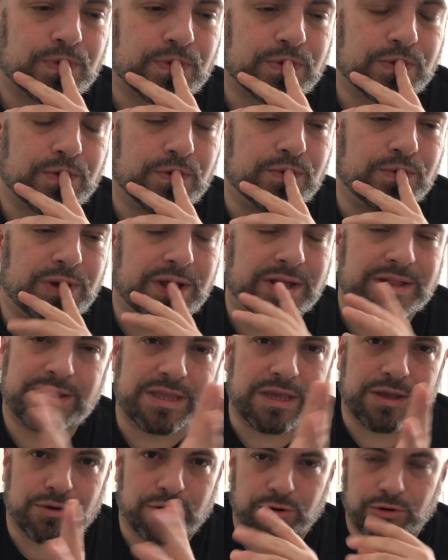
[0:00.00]
un,
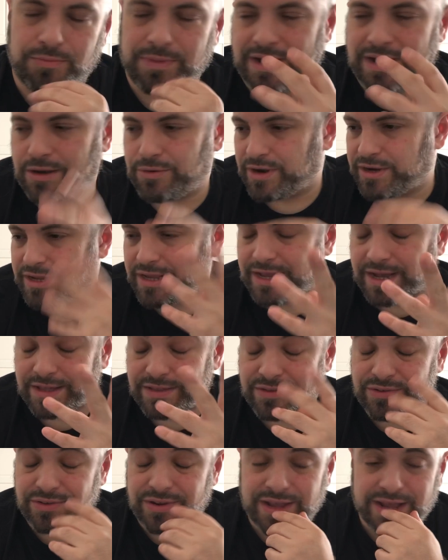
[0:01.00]
articolo, o meglio una
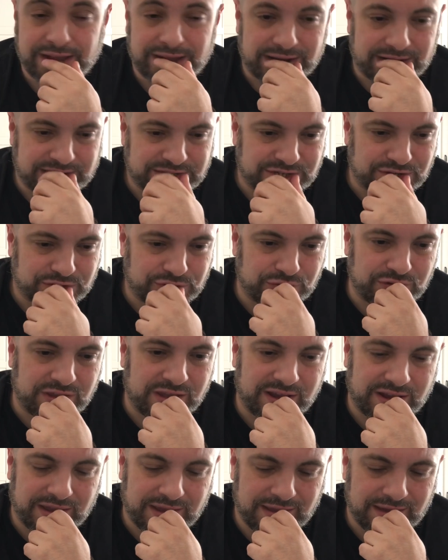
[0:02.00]
dichiarazione che ha rilasciato
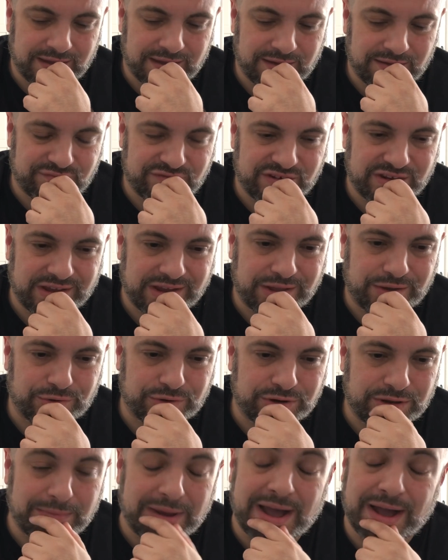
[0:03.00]
ieri eh, Federico
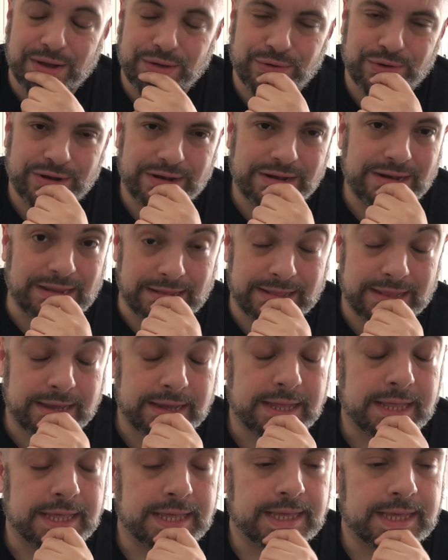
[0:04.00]
Di Marco dell'Inter,
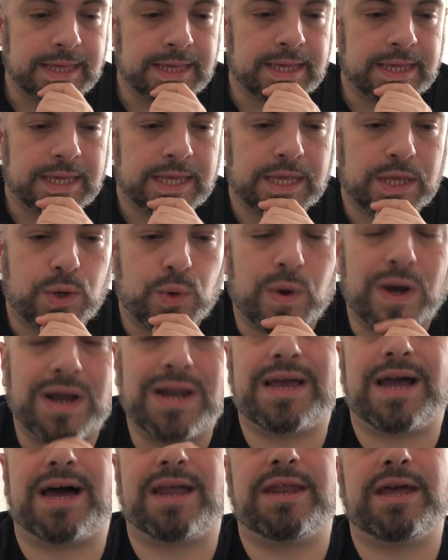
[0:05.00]
il
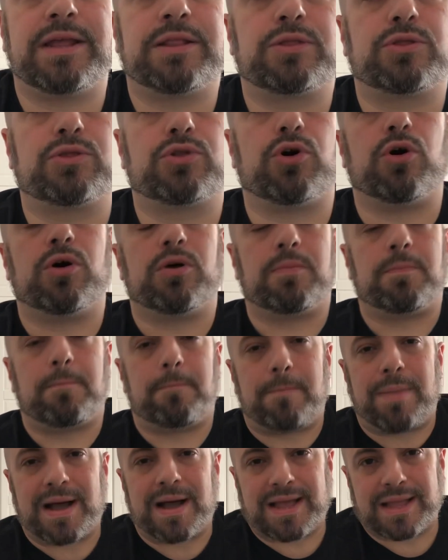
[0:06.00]
quale ha detto
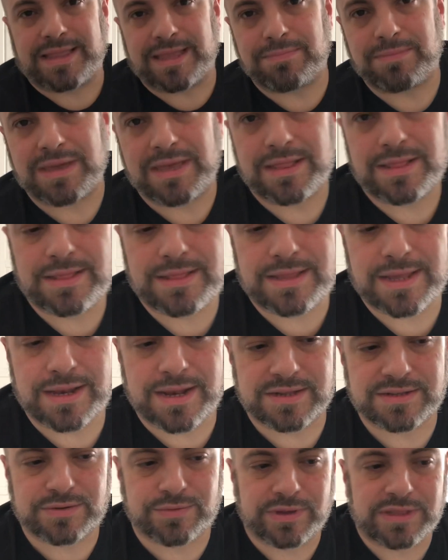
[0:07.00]
pacatamente la
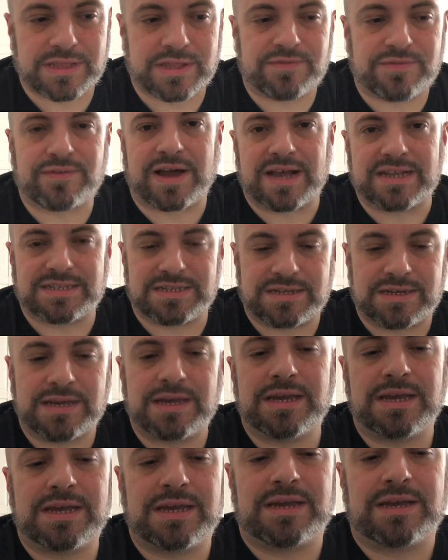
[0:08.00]
seguente frase,
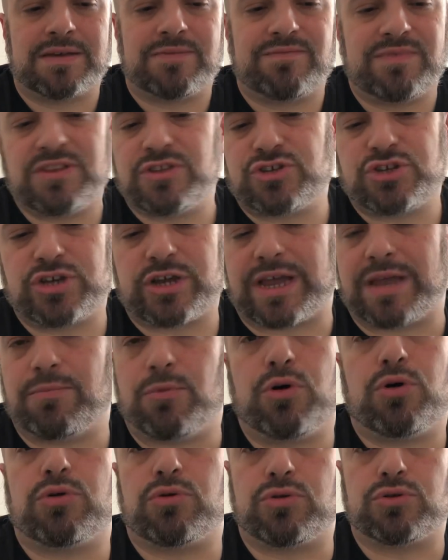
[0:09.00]

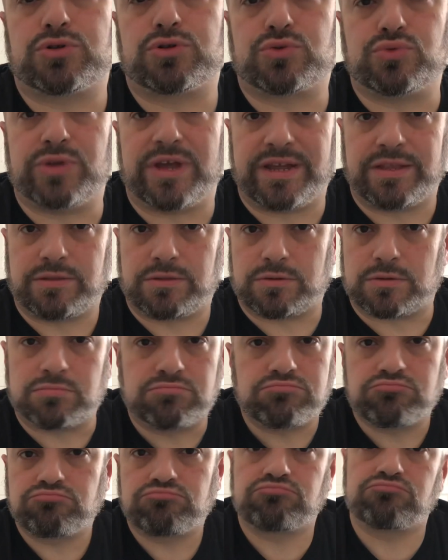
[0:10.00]
vinceremo lo scudetto,
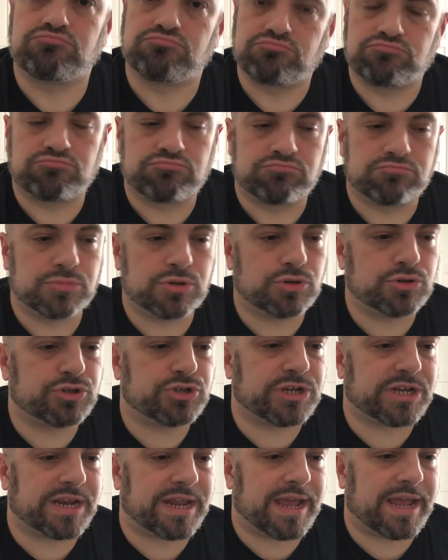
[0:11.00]
non
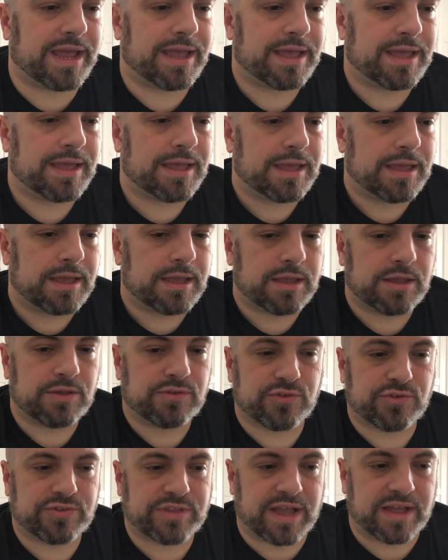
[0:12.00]
ce n'è in
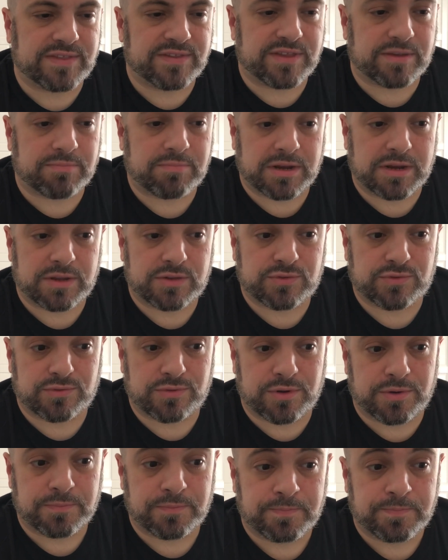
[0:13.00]
sostanza per nessuno.